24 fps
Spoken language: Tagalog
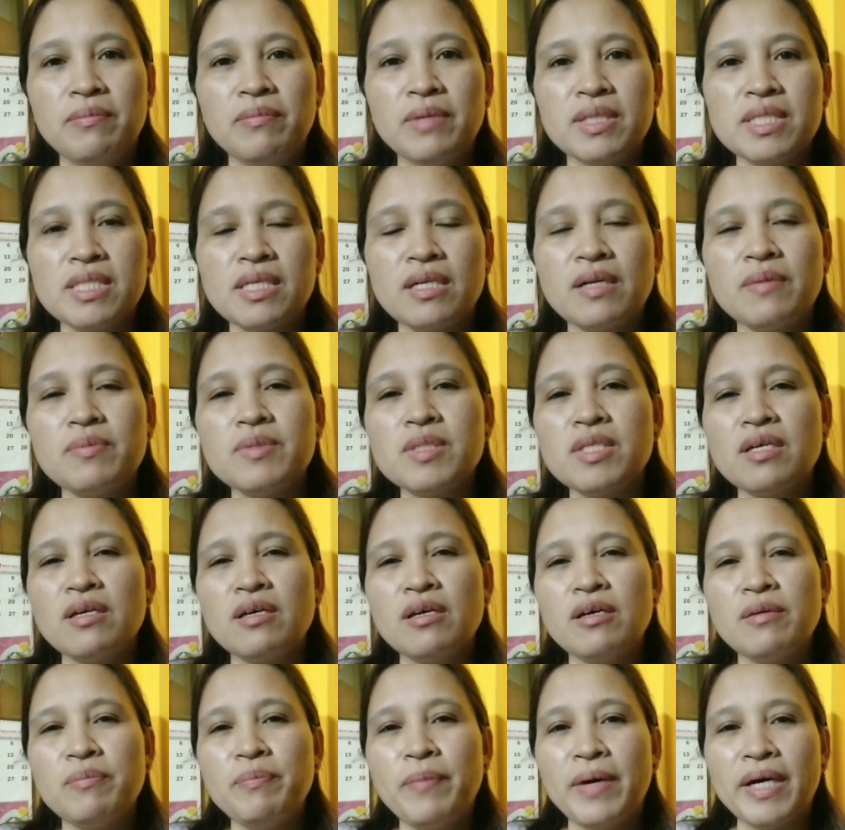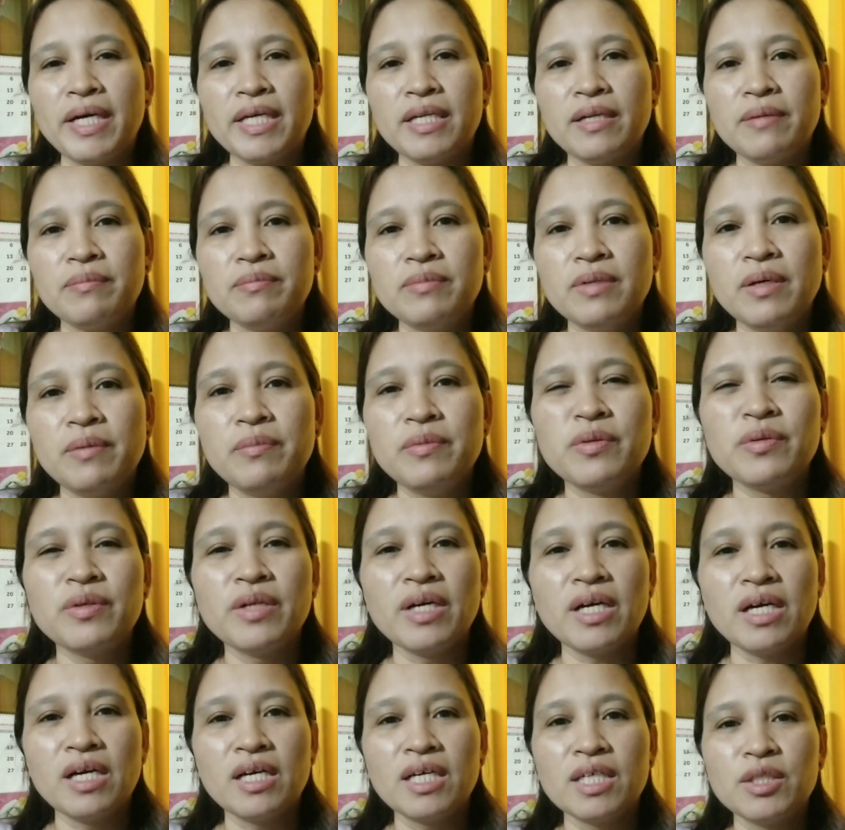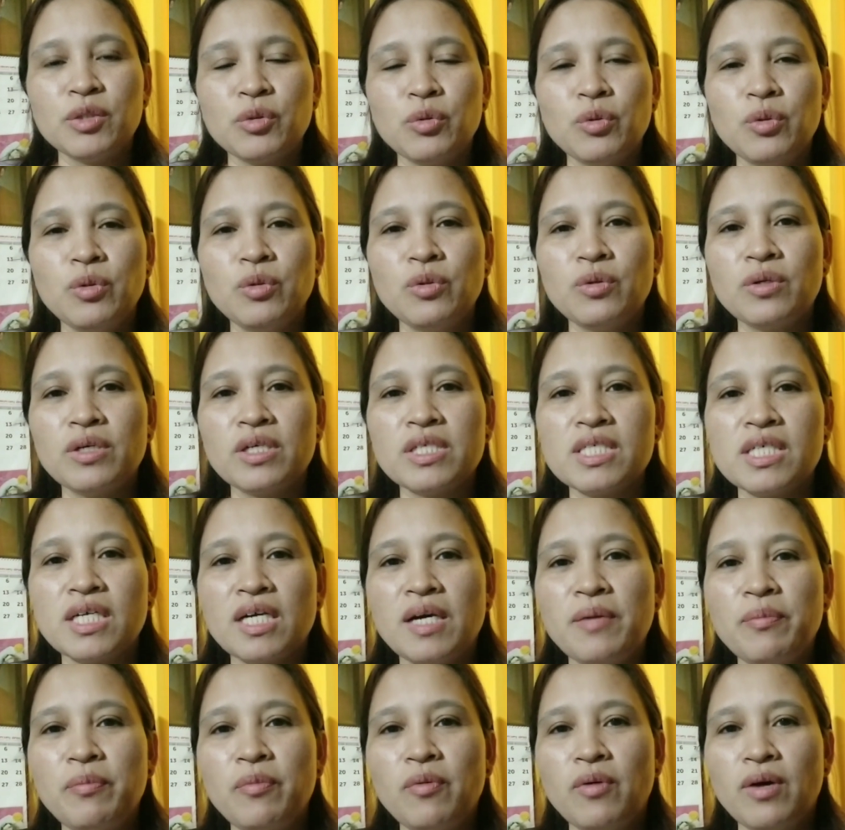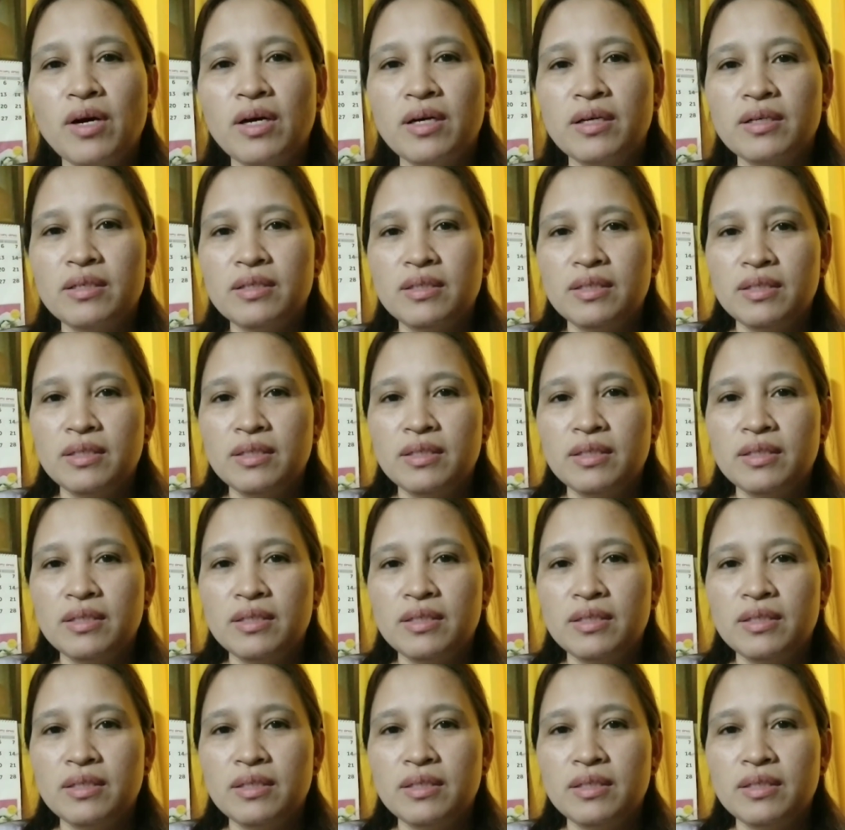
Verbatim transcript: Masarap sa pakiramdam yung nakakatulong ka sa kapwa.